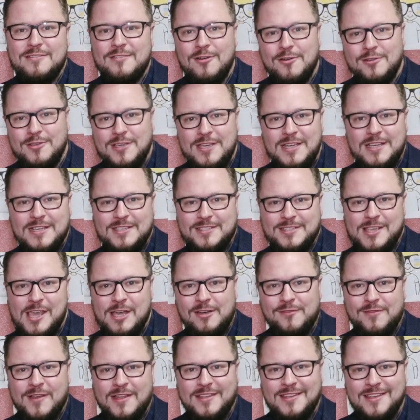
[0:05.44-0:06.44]
do nich
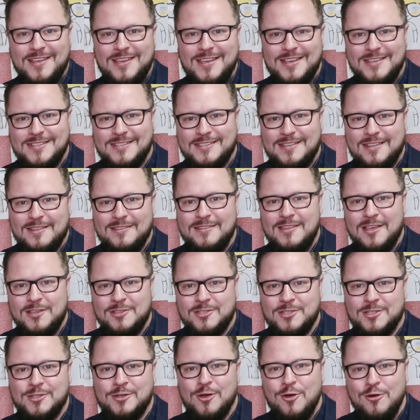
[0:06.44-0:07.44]
skierowany jest
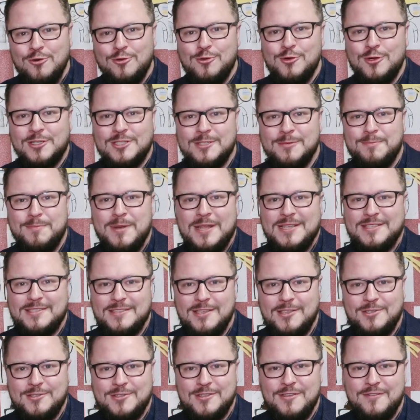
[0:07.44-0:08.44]
nasz konkurs
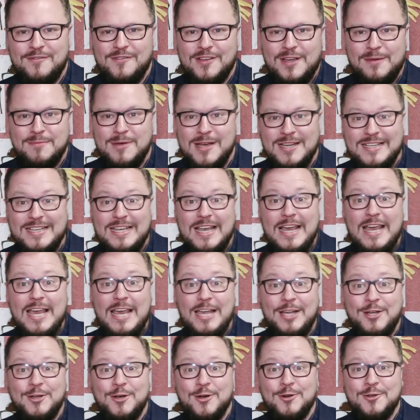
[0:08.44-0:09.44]
plastyczny w ramach
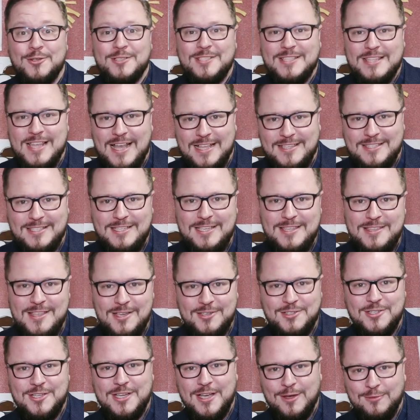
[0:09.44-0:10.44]
ekostacji,
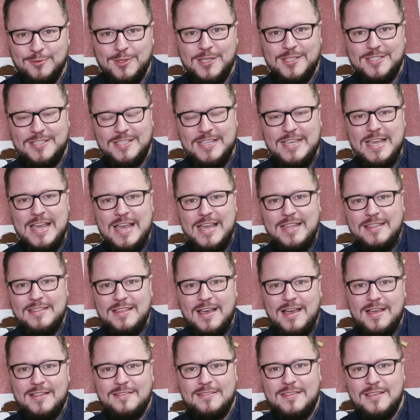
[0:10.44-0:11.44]
naszych audycji
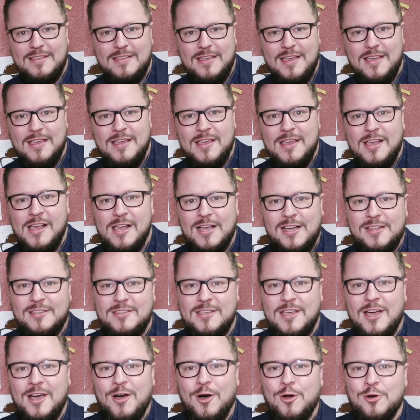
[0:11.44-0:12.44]
na antenie
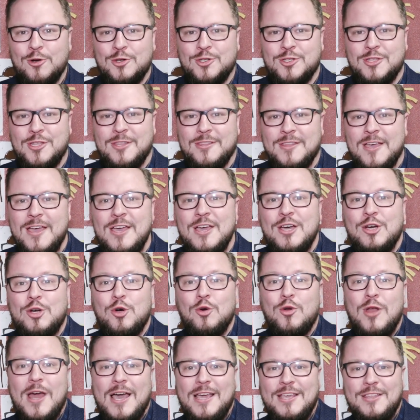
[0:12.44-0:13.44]
Radia Olsztyn.
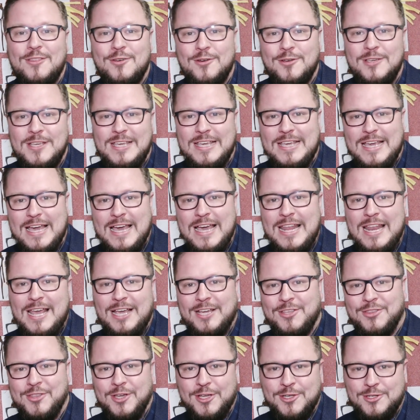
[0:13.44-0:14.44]
Hulajnogi
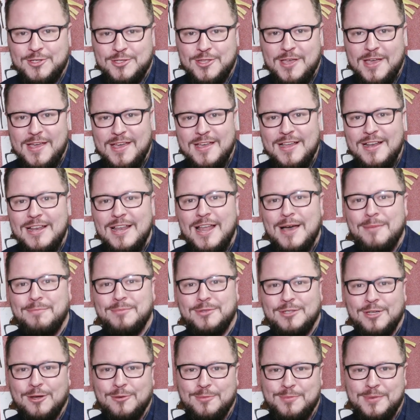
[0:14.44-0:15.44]
elektryczne,
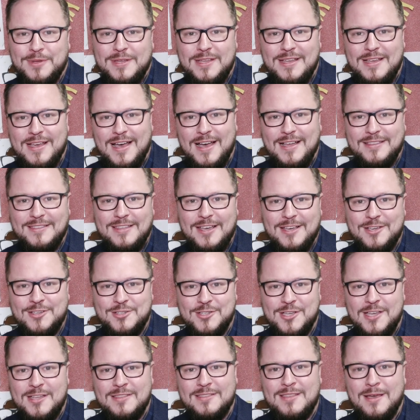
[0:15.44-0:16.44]
laptopy, a
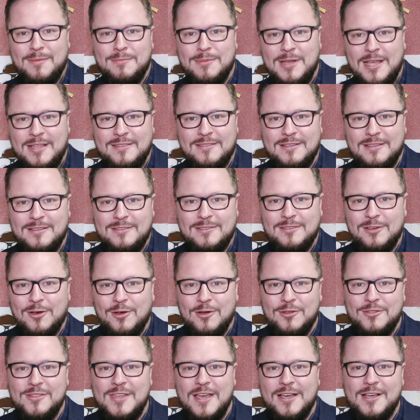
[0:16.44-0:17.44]
także tablety
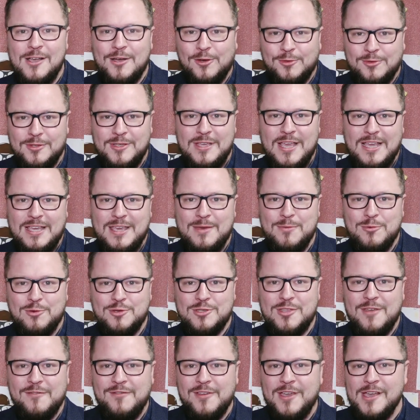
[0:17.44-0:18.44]
to nagrody, jakie
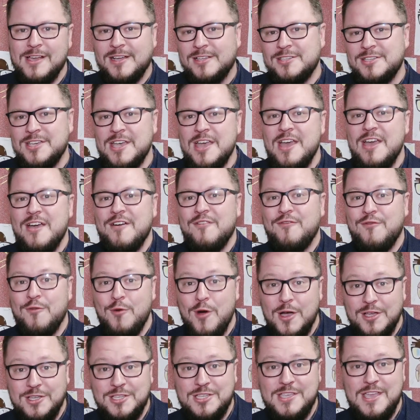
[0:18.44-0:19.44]
można wygrać
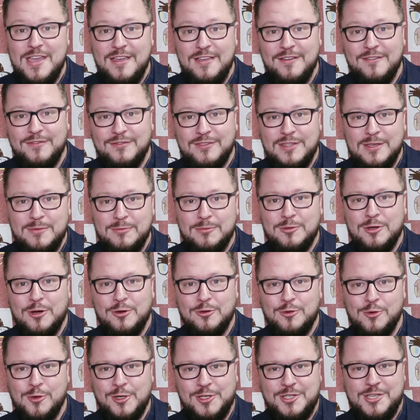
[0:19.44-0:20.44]
właśnie w tym
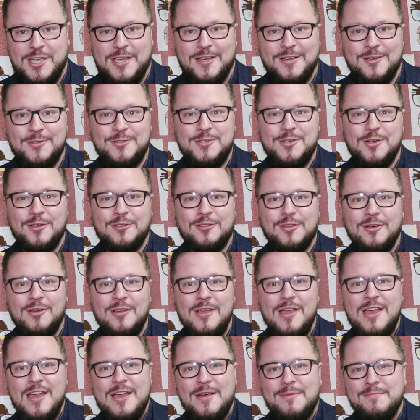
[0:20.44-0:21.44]
konkursie. Chodzi o to,
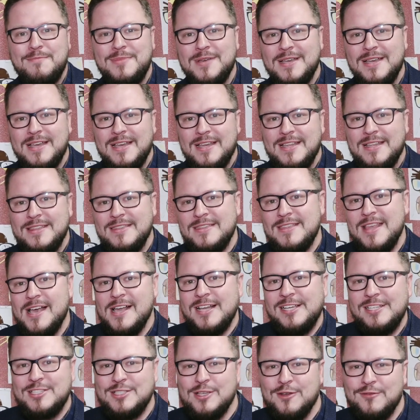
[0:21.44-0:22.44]
by
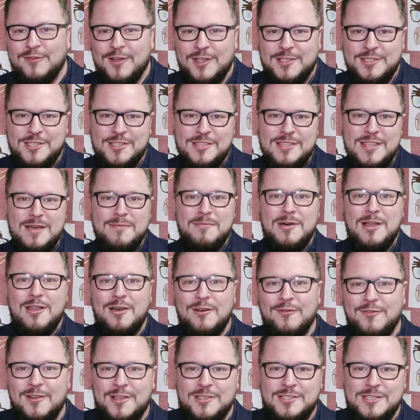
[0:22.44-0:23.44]
narysować,
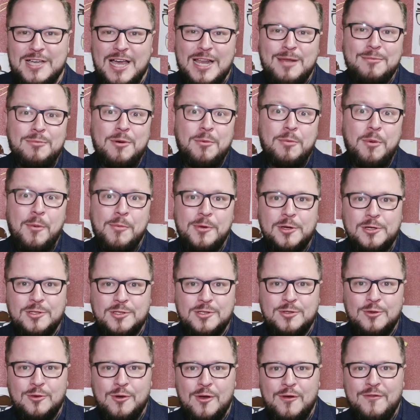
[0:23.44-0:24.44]
namalować albo po
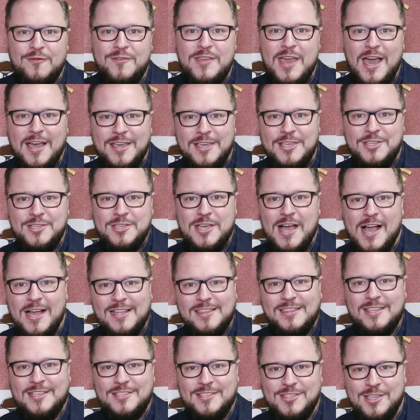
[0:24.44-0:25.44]
prostu w jakiś
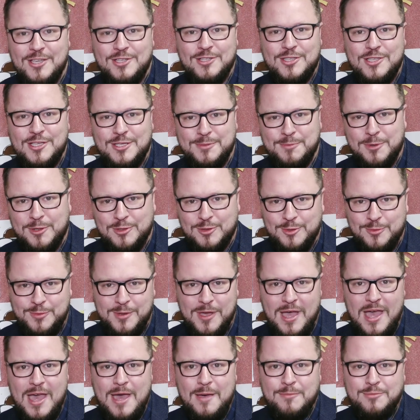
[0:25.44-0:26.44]
artystyczny sposób
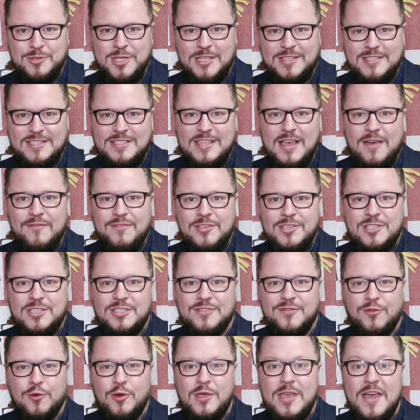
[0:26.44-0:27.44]
przedstawić
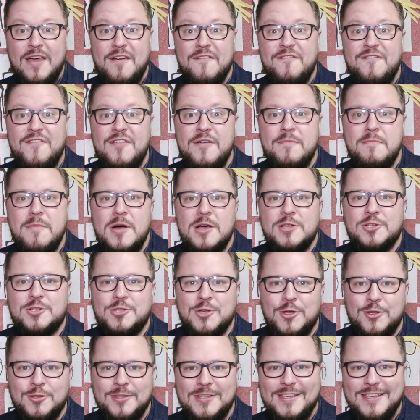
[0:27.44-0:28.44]
swój
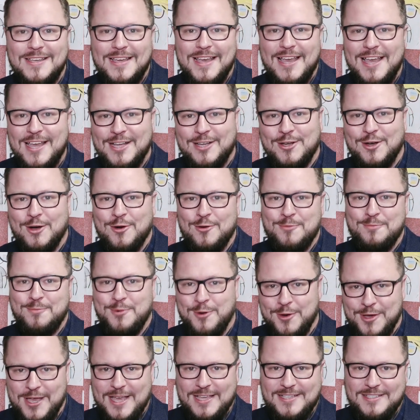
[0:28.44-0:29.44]
wymarzony
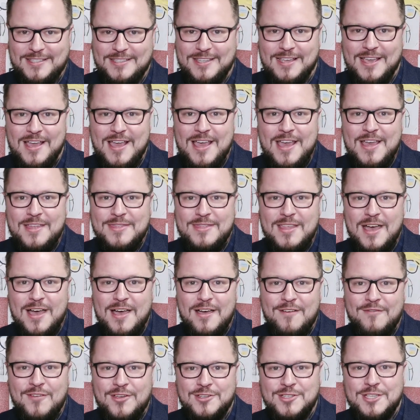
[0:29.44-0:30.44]
ekopojazd.
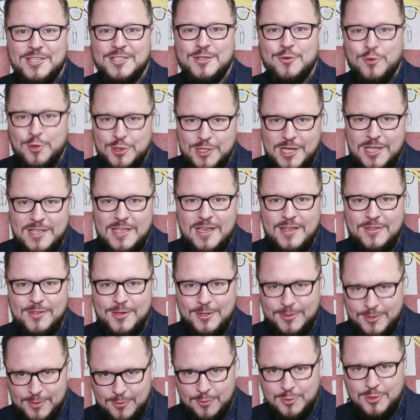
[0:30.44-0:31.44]
Na Wasze zgłoszenia,
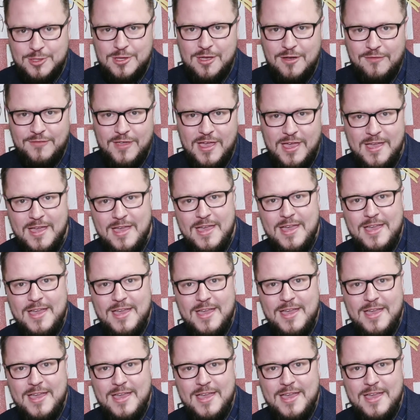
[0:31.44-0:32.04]
drodzy uczniowie, uczniowie,